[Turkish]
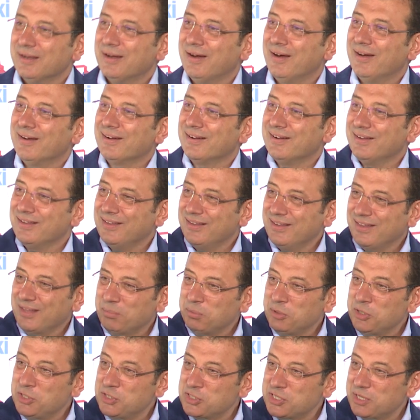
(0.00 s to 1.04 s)
Arkada da
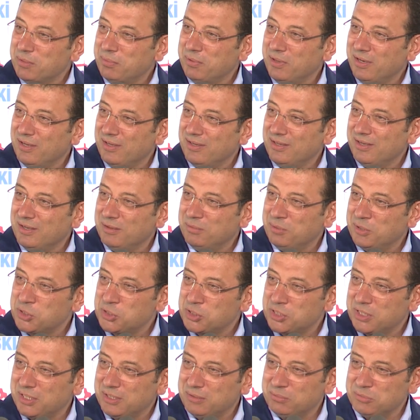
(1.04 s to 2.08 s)
bir ilçe belediye
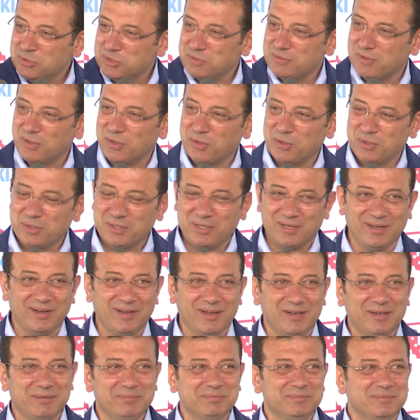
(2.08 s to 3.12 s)
başkanımız var. Onu da
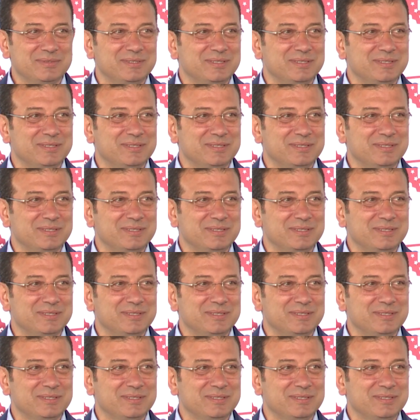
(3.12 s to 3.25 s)
alalım.